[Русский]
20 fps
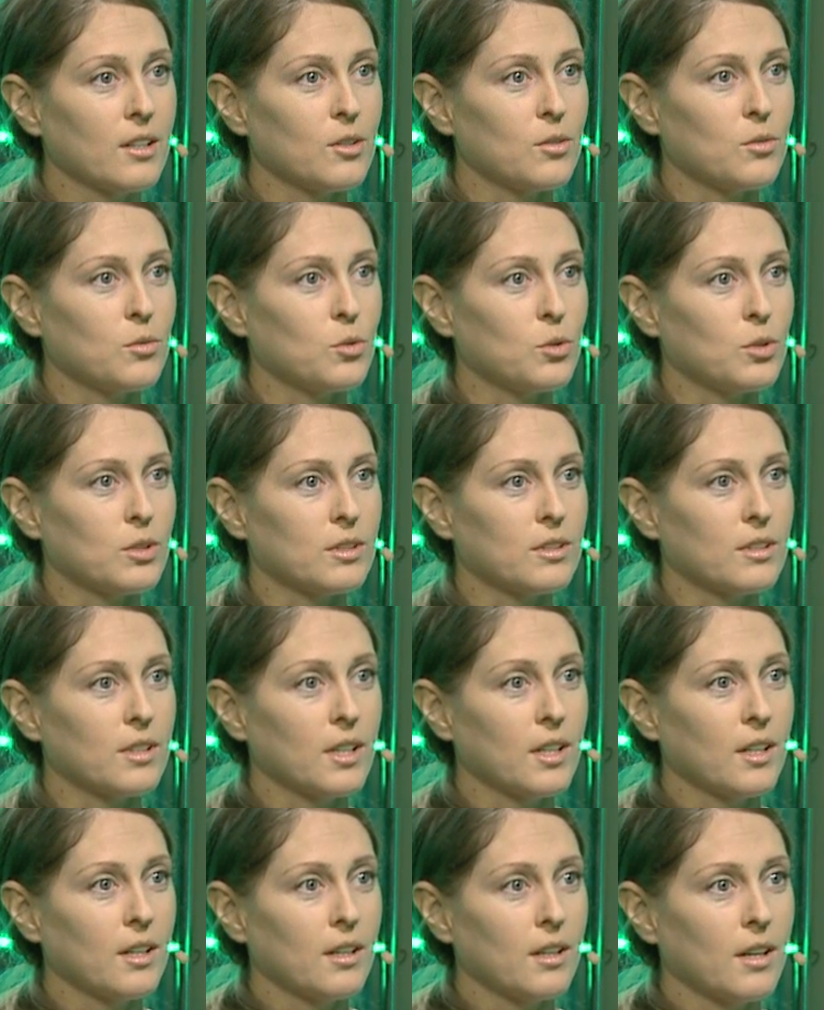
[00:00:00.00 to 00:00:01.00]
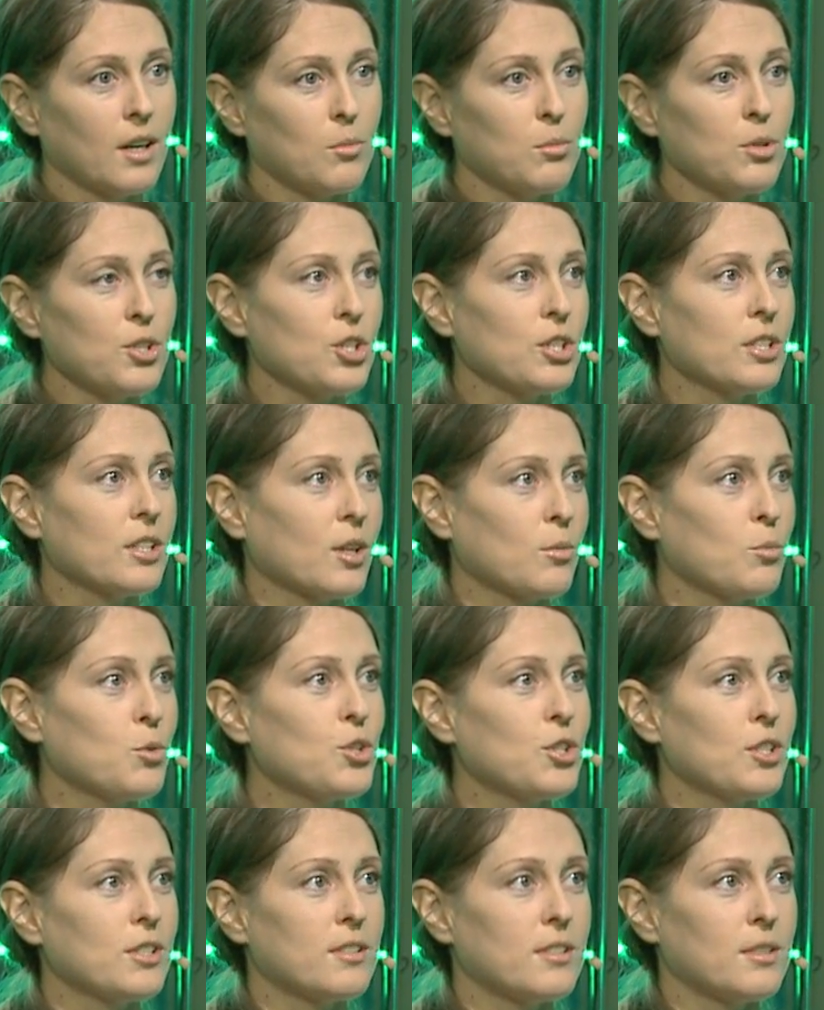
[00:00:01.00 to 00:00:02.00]
Вот. Обычная
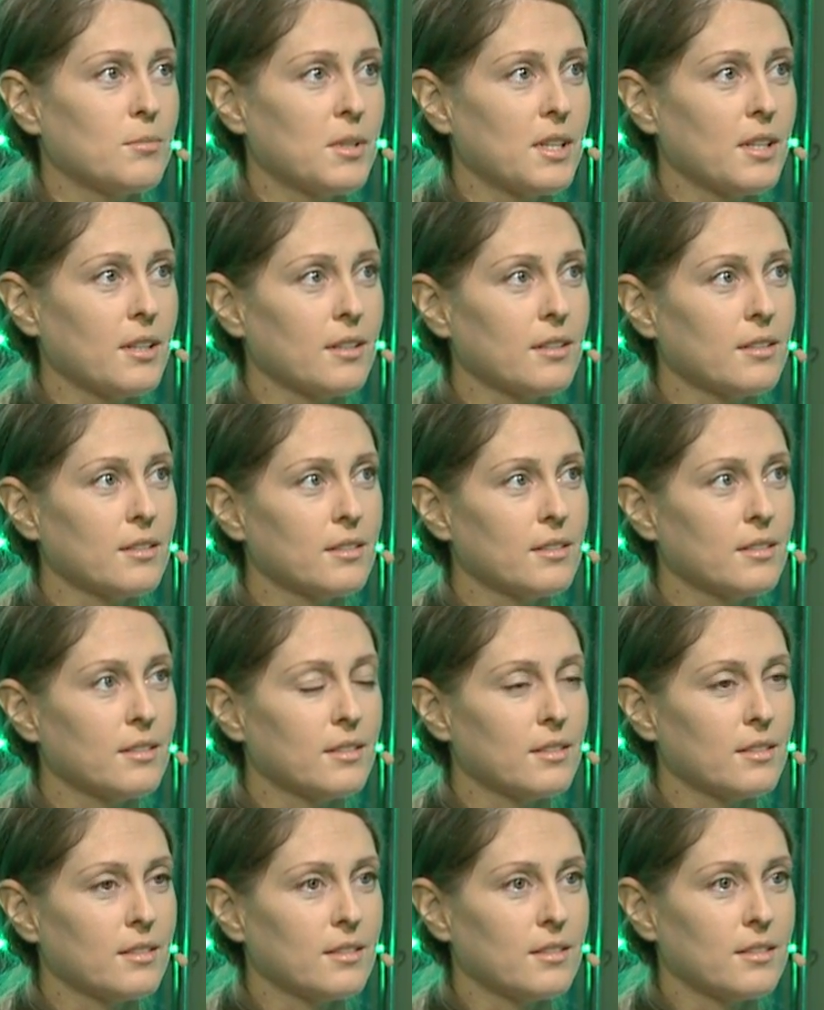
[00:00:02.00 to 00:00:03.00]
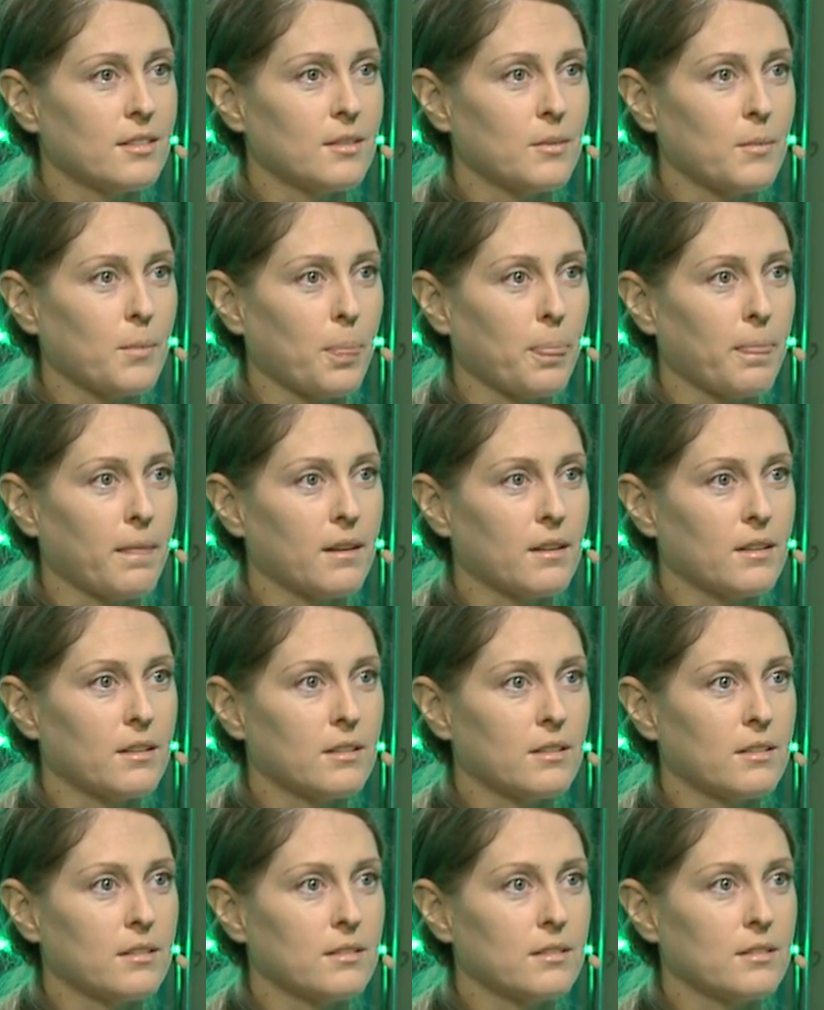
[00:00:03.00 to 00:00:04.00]
рабочая семья
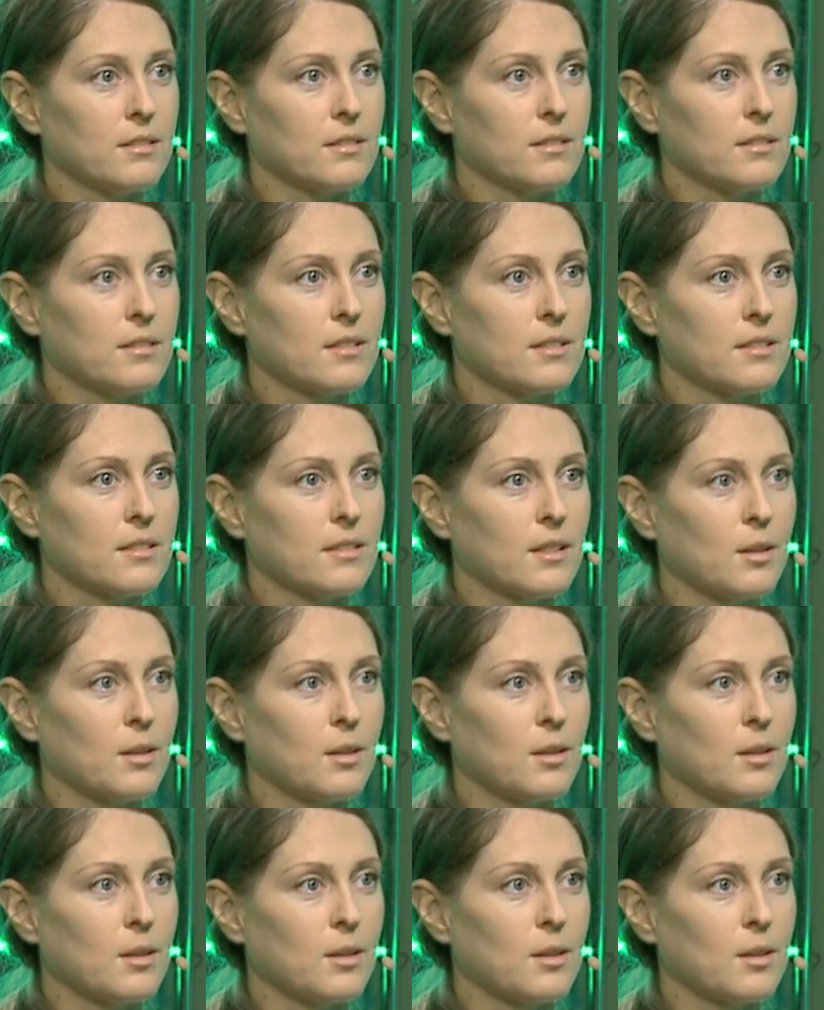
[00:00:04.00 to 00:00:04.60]
э, с